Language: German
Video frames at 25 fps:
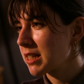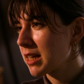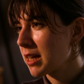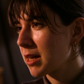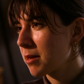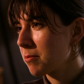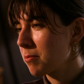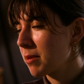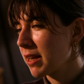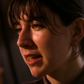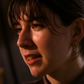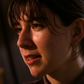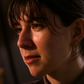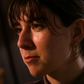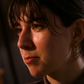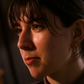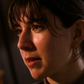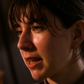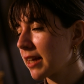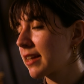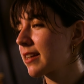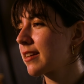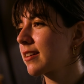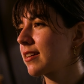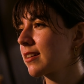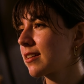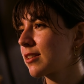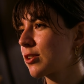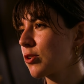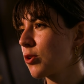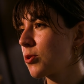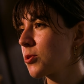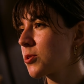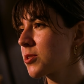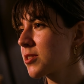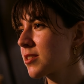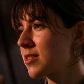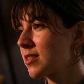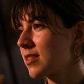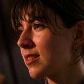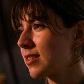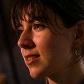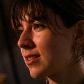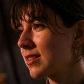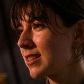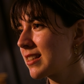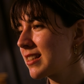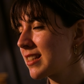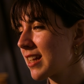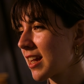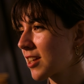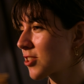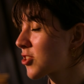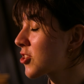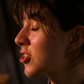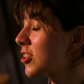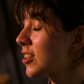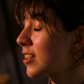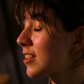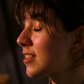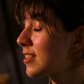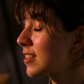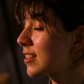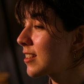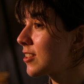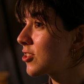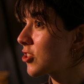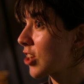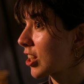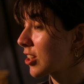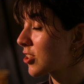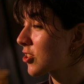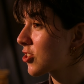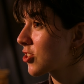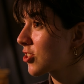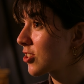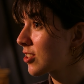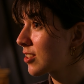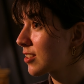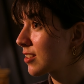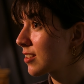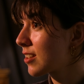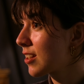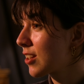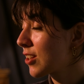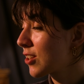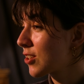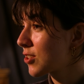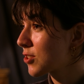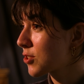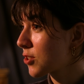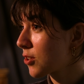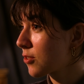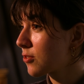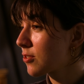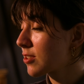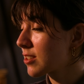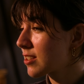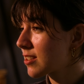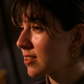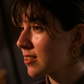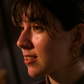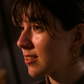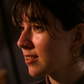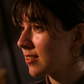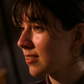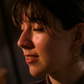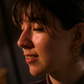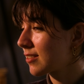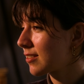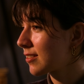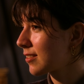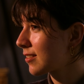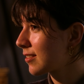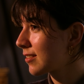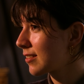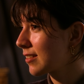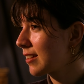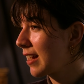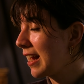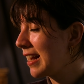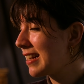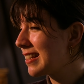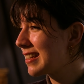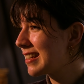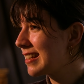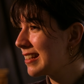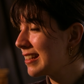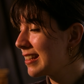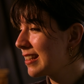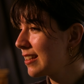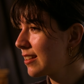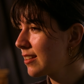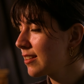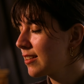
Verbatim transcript: der Black and Black Ghost äh, Detection and Ejection Service äh, LTD.